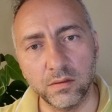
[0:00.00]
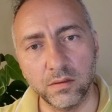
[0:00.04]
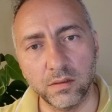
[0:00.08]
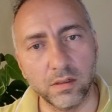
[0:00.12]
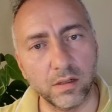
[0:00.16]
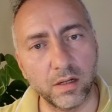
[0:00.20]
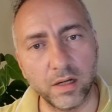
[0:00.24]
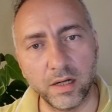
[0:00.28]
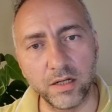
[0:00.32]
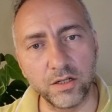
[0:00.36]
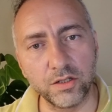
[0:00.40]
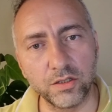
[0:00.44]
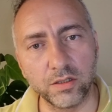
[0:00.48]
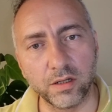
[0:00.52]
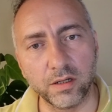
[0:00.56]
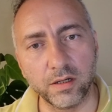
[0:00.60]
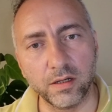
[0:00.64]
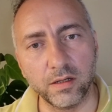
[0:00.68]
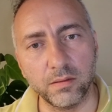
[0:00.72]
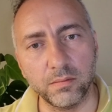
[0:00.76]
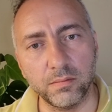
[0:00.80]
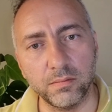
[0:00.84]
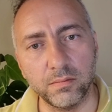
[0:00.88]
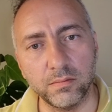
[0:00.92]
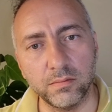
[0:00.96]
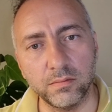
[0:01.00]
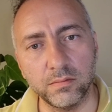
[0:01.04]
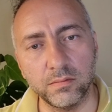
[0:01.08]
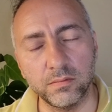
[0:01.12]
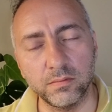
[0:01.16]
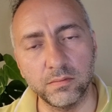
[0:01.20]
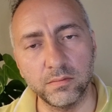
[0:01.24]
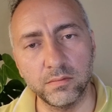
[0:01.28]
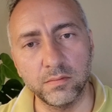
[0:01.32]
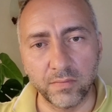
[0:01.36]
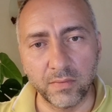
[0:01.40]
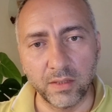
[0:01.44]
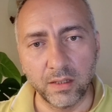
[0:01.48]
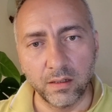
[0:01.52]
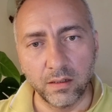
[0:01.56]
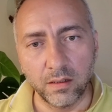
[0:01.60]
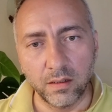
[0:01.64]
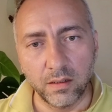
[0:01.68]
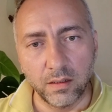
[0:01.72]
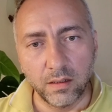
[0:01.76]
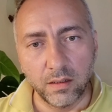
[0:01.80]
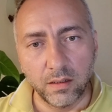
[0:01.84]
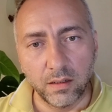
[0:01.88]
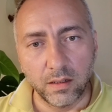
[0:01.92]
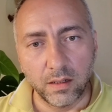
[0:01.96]
ليش طيب
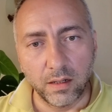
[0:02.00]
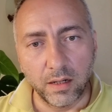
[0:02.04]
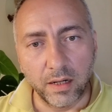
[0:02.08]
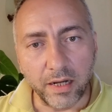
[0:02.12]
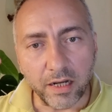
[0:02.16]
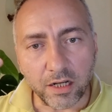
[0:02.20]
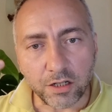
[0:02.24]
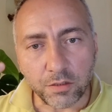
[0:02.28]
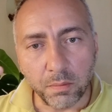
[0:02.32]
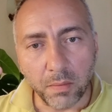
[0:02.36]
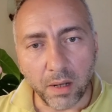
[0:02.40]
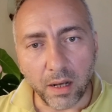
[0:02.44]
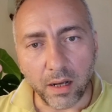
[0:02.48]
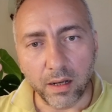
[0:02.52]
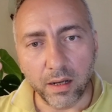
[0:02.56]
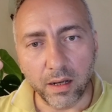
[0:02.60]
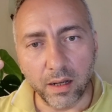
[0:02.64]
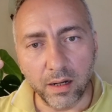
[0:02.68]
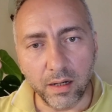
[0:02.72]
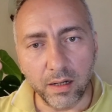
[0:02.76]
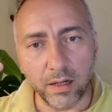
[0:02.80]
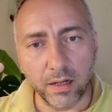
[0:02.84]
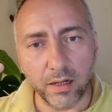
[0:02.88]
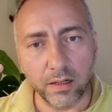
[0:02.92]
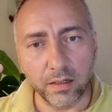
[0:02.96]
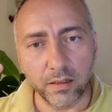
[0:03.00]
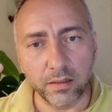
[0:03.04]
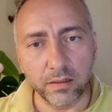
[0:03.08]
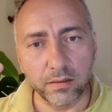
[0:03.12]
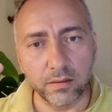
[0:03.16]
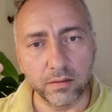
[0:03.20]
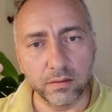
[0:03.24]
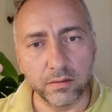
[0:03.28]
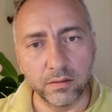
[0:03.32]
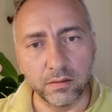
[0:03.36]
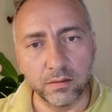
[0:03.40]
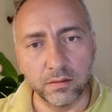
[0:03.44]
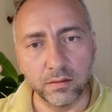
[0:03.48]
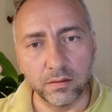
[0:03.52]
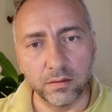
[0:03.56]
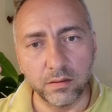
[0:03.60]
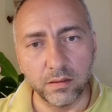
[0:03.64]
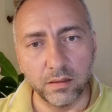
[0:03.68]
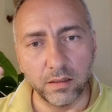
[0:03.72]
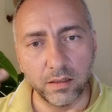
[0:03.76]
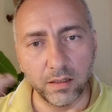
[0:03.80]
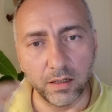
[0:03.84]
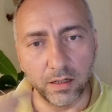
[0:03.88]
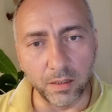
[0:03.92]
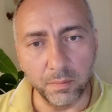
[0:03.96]
ليش ما اخلي
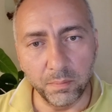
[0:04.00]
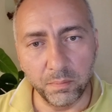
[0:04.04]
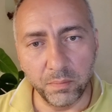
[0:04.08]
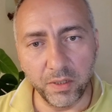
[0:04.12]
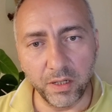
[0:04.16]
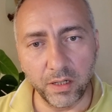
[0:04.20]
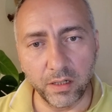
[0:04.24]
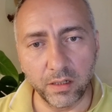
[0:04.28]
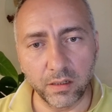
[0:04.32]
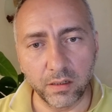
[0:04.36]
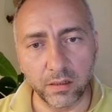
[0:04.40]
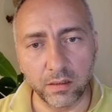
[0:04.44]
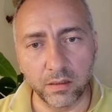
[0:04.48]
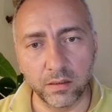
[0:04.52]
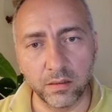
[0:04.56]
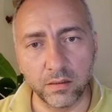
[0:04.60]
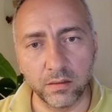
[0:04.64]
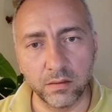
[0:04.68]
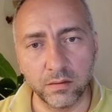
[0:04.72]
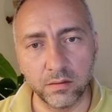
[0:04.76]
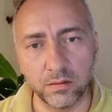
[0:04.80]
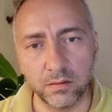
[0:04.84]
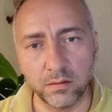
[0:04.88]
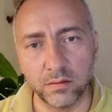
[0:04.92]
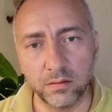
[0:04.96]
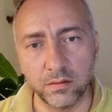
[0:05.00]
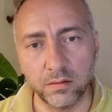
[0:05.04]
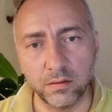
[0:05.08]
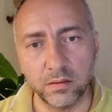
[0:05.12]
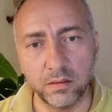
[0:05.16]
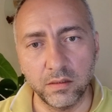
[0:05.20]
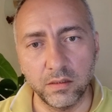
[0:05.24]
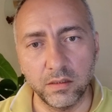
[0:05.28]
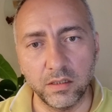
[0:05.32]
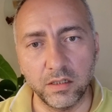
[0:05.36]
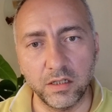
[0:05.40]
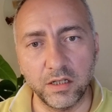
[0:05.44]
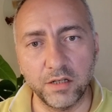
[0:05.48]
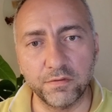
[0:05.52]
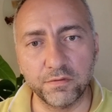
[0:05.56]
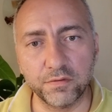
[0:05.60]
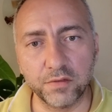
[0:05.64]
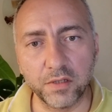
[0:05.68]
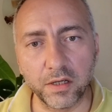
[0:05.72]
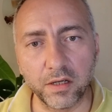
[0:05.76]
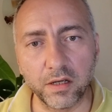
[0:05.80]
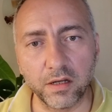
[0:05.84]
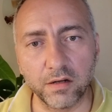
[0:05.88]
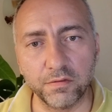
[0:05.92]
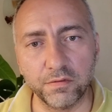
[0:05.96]
ابني
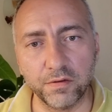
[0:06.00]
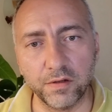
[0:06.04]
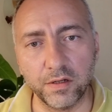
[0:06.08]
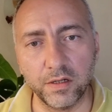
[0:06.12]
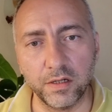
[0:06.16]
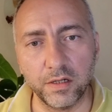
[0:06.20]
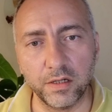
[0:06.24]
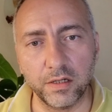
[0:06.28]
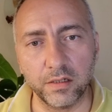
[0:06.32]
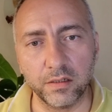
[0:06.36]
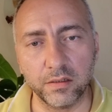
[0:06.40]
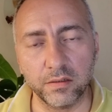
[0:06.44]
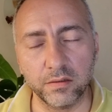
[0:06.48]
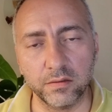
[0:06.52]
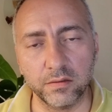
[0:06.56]
يفتخر فيني